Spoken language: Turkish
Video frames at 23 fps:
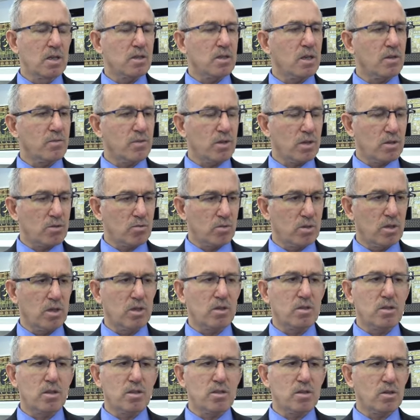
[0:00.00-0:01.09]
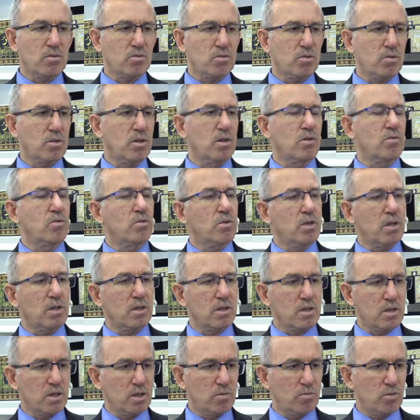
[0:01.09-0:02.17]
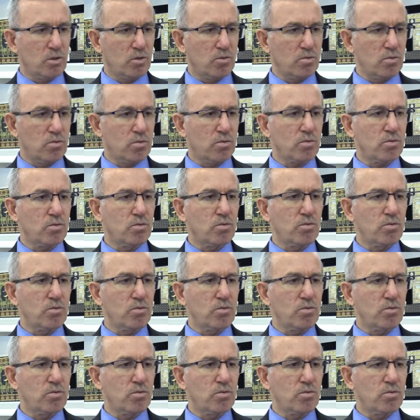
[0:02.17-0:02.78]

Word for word: tefekküre, tezekküre, Kur'an-ı Kerim okur,